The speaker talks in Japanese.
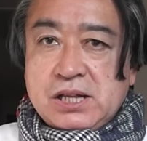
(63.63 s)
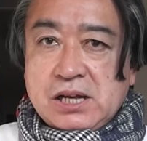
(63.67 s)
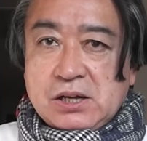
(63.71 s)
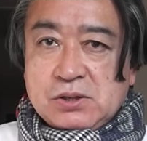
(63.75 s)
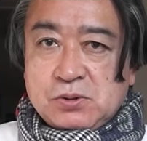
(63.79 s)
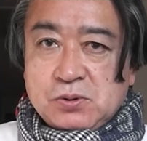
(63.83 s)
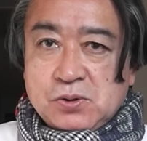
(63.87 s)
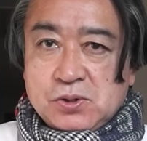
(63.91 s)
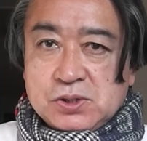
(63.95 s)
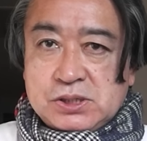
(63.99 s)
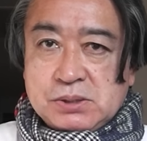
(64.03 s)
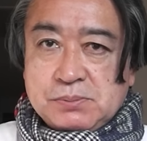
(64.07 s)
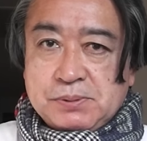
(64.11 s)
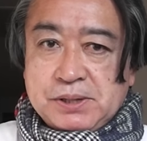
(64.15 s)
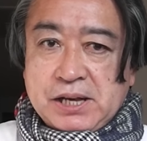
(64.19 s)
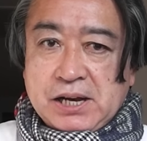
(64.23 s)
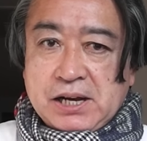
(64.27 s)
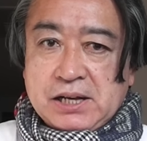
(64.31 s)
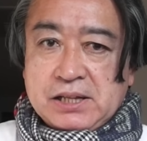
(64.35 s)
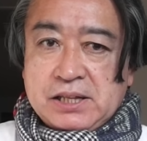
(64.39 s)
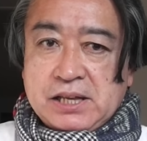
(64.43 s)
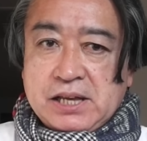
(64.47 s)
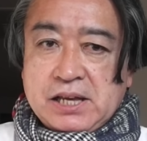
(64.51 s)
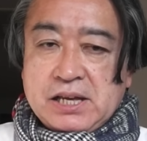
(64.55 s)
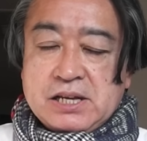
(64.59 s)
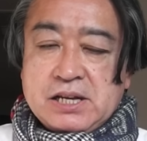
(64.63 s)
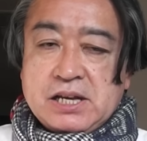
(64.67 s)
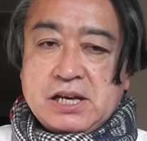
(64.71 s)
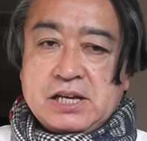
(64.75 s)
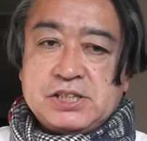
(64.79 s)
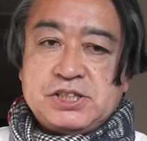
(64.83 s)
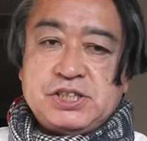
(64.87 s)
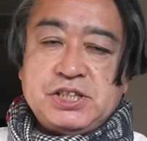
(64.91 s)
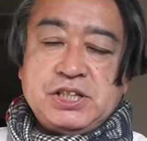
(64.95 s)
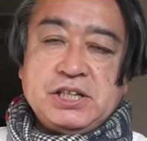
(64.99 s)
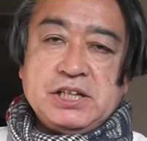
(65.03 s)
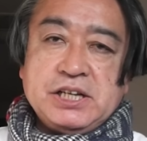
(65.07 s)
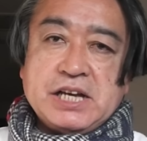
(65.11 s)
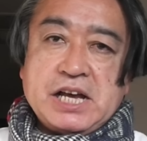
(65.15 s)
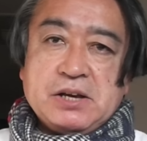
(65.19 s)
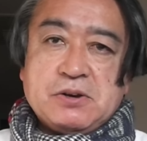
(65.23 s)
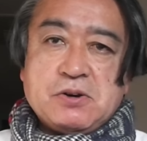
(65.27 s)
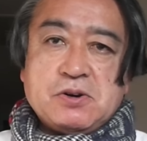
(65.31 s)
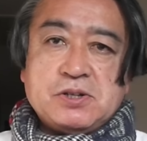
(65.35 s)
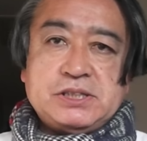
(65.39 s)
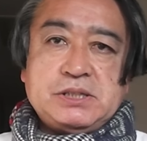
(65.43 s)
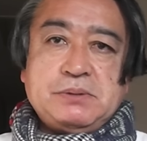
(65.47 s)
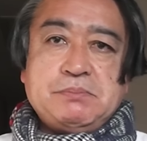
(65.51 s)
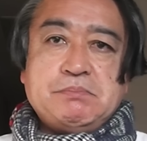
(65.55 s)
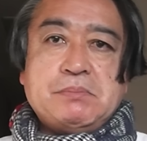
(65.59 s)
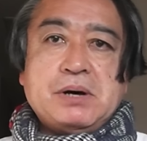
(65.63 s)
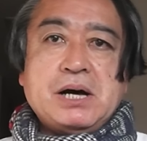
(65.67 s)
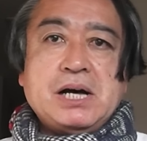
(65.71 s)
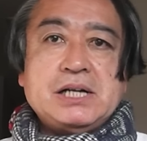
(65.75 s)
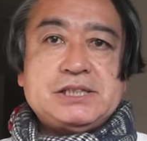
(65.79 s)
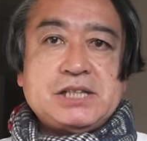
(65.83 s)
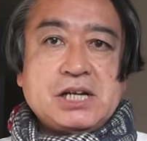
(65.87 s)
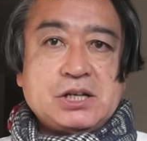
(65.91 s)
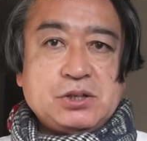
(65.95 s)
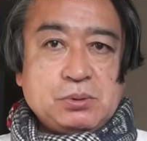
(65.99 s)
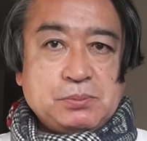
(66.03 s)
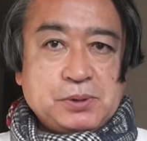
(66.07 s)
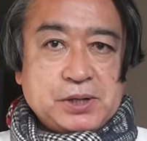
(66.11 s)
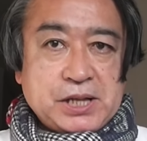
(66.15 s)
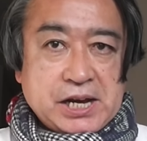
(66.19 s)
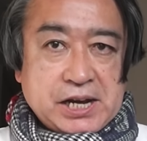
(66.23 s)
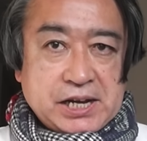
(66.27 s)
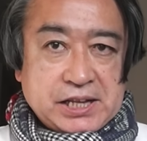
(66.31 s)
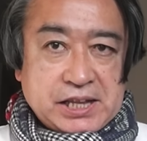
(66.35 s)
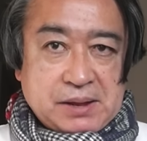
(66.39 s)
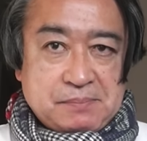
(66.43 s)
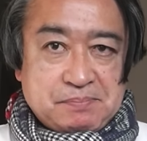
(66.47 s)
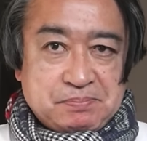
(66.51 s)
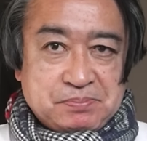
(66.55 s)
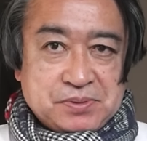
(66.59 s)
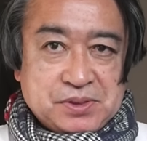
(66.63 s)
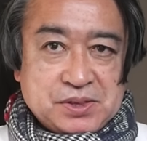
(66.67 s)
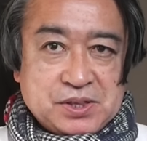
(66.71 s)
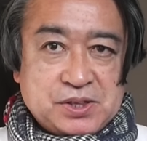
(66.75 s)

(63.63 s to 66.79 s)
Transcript: 田投手も投げて、新外国人、マチャドも投げた。